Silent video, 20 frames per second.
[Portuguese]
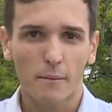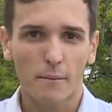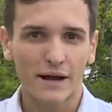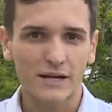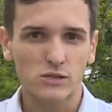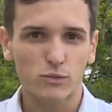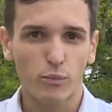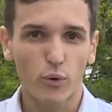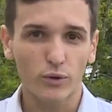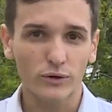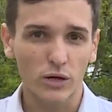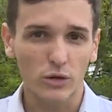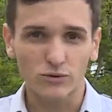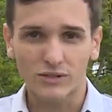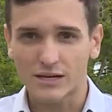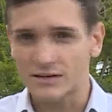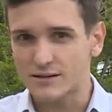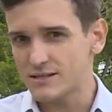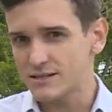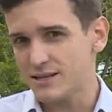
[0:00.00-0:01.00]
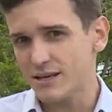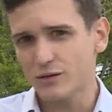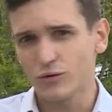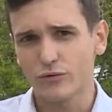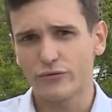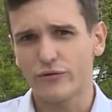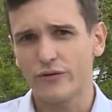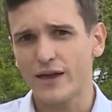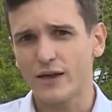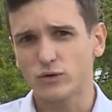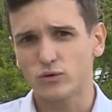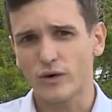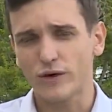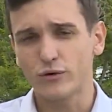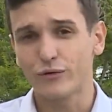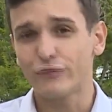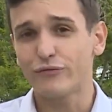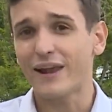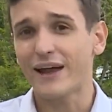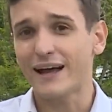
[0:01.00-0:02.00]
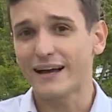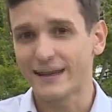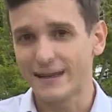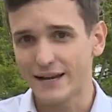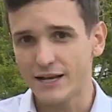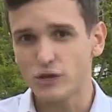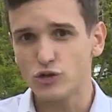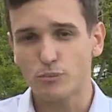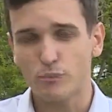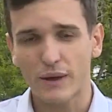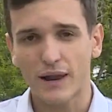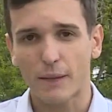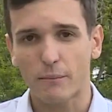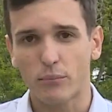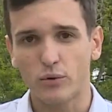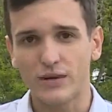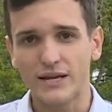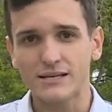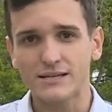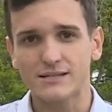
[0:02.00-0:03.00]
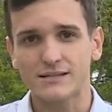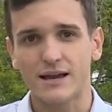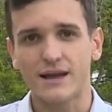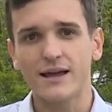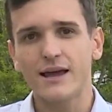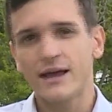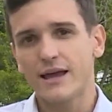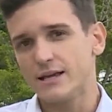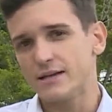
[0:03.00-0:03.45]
mas por não ter sido feito aí o flagrante pela polícia,